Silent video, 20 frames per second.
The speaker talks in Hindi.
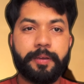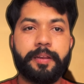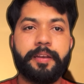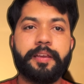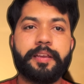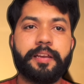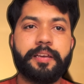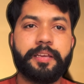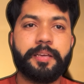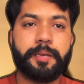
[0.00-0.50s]

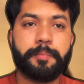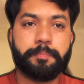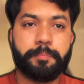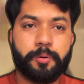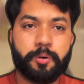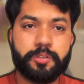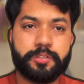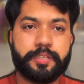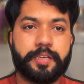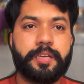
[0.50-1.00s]
आने के लिए
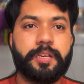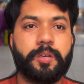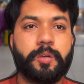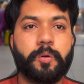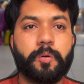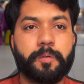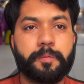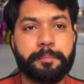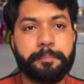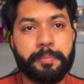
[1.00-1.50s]
बहुत सारे
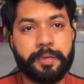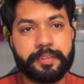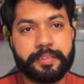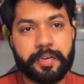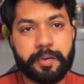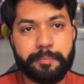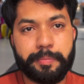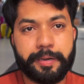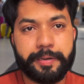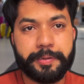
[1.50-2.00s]
लोग
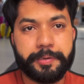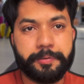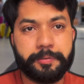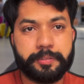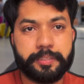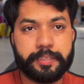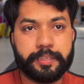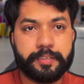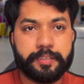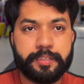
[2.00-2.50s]
बेताब बैठे
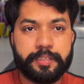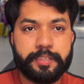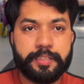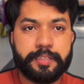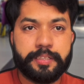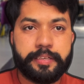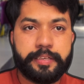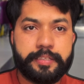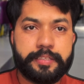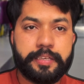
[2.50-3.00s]
होते हैं
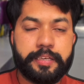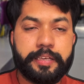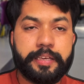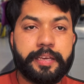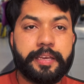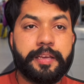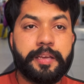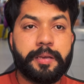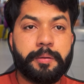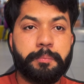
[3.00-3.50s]

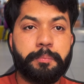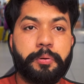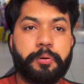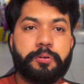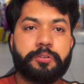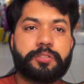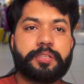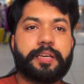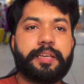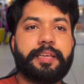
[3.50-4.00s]
इसलिए
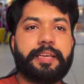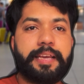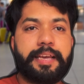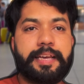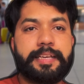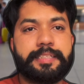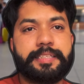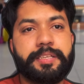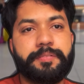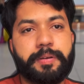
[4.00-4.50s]
बहुत सारी
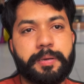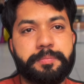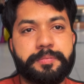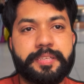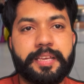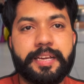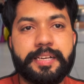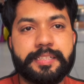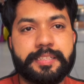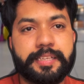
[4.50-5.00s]
ऐसी
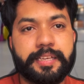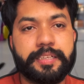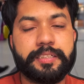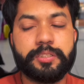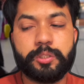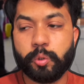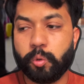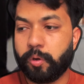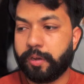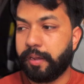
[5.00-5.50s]
वेबसाइट्स
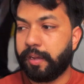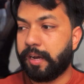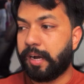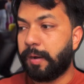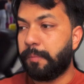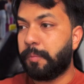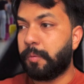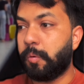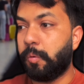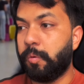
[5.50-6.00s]
हैं जो कि
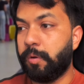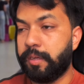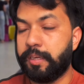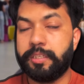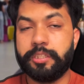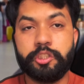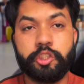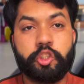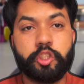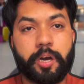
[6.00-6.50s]
आपको
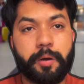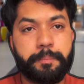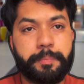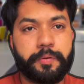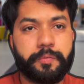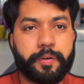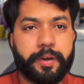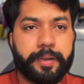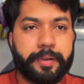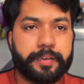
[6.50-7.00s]
जॉब
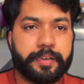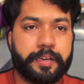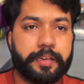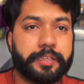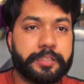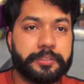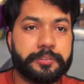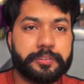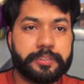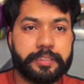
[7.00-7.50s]
प्रोवाइड कर
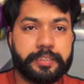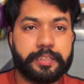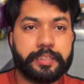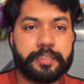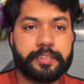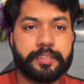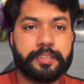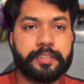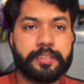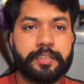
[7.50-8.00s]
रही होती
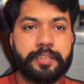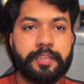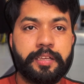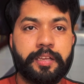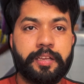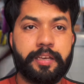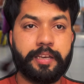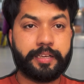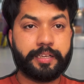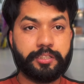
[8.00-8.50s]
हैं
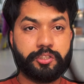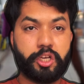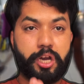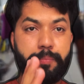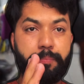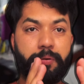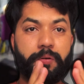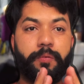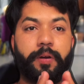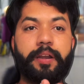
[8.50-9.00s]
लेकिन
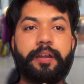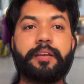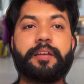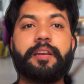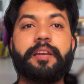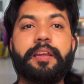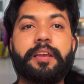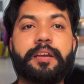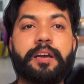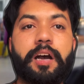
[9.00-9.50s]
जॉब प्रोवाइड
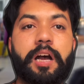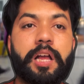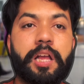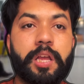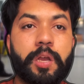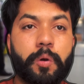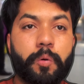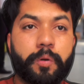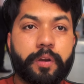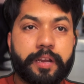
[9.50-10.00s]
करने का
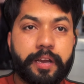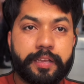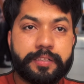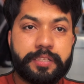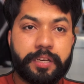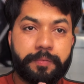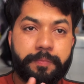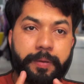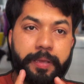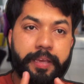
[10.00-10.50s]
उनका
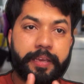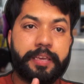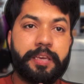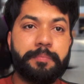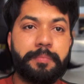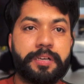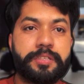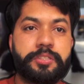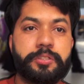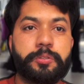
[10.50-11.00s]
सिर्फ एक
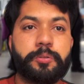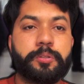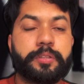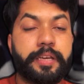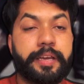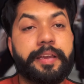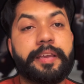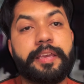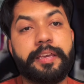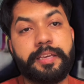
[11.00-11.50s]
ही मकसद
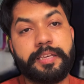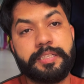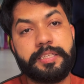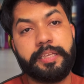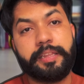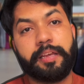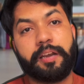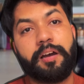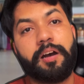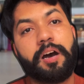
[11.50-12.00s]
होता है कि
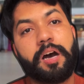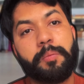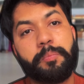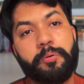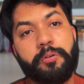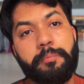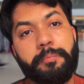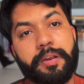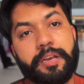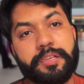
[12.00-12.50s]
किसी तरह
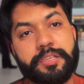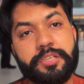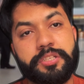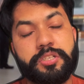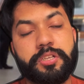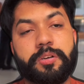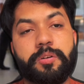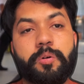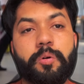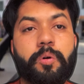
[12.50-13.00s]
आप उनमें
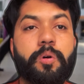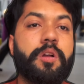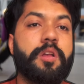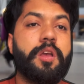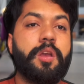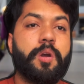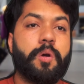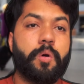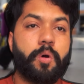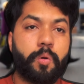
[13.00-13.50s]
रजिस्टर हो
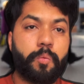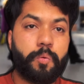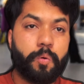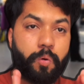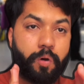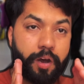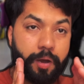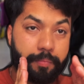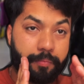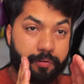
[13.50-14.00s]
और
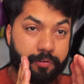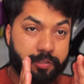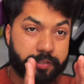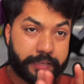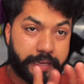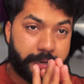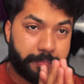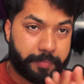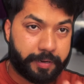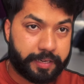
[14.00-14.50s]
वो आपको
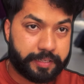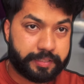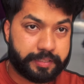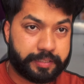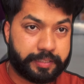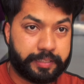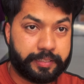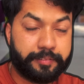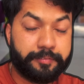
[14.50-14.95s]
स्कैम कर सके